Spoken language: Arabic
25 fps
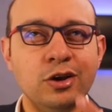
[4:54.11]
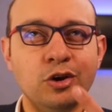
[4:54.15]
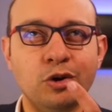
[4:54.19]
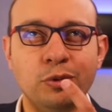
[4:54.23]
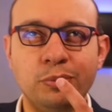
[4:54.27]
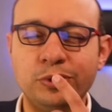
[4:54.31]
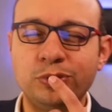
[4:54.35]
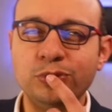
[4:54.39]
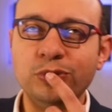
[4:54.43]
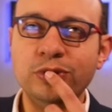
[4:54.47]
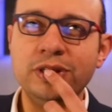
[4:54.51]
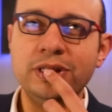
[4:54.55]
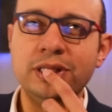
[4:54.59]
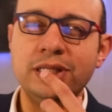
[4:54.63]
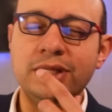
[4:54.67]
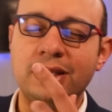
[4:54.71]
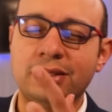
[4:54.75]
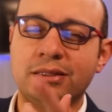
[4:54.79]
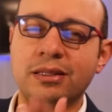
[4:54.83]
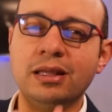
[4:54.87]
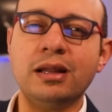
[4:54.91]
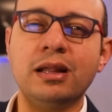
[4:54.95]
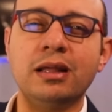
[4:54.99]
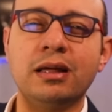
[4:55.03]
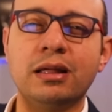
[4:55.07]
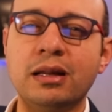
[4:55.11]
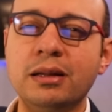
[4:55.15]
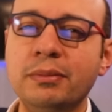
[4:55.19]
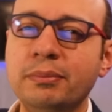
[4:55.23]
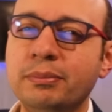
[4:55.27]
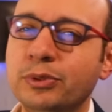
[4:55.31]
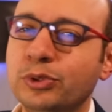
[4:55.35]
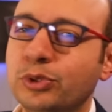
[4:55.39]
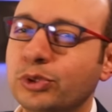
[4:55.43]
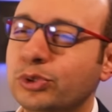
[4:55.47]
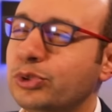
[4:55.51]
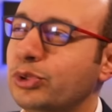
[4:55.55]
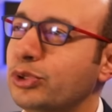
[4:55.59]
وبتقول يا ترى يا
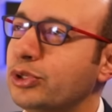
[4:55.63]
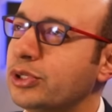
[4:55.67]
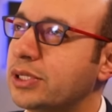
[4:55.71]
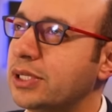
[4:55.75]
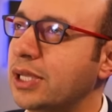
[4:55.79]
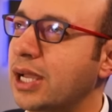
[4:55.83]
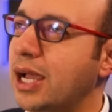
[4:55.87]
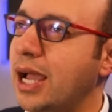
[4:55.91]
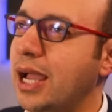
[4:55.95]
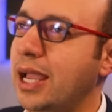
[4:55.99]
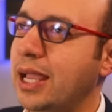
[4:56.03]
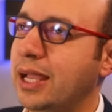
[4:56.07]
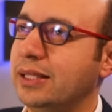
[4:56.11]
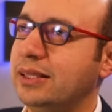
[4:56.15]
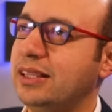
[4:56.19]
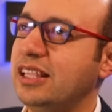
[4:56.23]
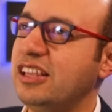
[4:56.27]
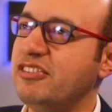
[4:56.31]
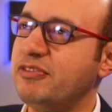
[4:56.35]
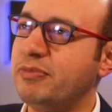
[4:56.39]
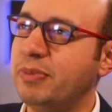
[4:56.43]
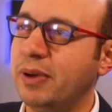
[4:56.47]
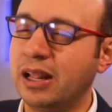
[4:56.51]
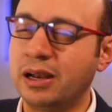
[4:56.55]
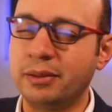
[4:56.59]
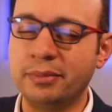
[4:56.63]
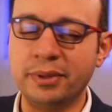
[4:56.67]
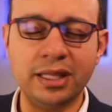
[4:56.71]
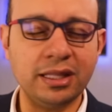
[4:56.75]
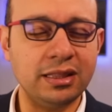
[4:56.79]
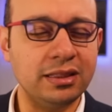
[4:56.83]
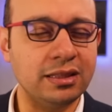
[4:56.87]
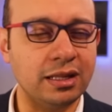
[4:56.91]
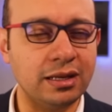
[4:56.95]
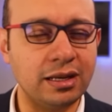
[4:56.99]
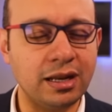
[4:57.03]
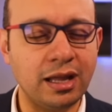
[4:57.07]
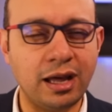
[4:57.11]
رب دكتور ضياء هيعترف
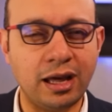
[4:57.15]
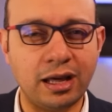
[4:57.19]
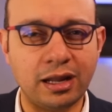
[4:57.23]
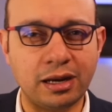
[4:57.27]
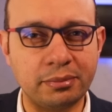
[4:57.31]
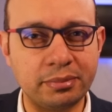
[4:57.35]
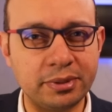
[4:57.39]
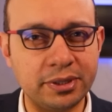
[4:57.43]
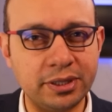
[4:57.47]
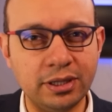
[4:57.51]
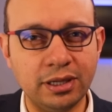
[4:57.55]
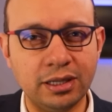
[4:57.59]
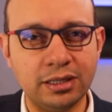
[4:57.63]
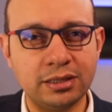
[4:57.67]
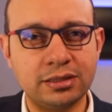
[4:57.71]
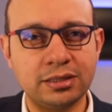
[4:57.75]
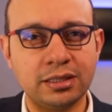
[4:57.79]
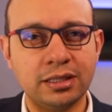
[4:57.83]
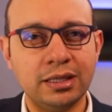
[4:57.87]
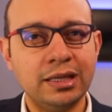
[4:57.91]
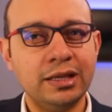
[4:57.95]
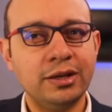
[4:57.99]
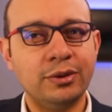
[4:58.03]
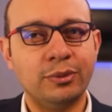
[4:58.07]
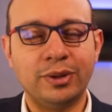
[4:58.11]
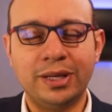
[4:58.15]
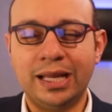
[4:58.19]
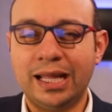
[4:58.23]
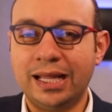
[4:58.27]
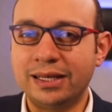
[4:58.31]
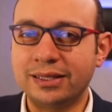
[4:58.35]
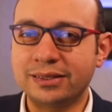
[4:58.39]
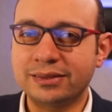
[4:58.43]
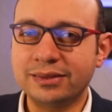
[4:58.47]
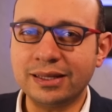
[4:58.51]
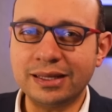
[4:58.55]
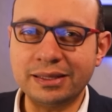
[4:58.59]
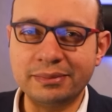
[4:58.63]
بعربياتنا انها عربيات ولا
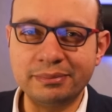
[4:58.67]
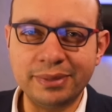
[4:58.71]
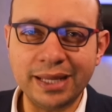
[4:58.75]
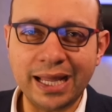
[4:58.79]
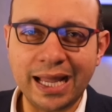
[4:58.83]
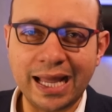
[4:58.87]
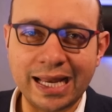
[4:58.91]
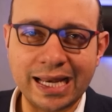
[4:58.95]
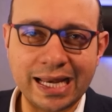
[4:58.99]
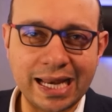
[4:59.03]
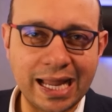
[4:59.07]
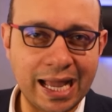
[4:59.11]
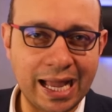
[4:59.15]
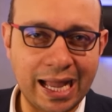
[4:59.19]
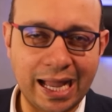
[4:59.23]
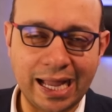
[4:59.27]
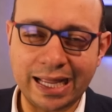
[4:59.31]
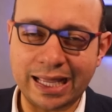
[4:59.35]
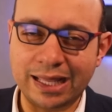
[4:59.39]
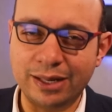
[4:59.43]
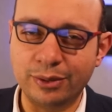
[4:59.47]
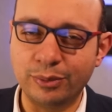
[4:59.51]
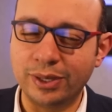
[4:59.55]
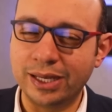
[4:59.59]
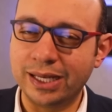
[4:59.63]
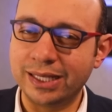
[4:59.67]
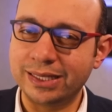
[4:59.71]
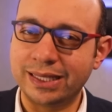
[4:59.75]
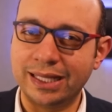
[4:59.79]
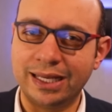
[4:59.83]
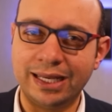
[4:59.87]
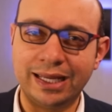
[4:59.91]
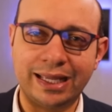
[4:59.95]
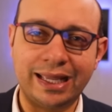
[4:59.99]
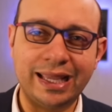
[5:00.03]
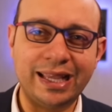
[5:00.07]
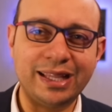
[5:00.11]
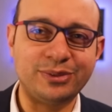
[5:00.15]
هنضطر نبيعها انها عجل ولا
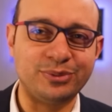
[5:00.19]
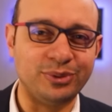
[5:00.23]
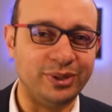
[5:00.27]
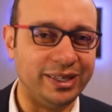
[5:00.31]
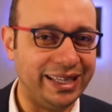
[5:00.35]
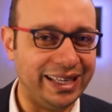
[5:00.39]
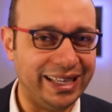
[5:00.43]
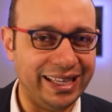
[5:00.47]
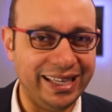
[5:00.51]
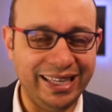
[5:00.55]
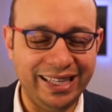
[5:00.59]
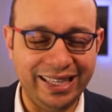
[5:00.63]
ثلاجات ولا ايه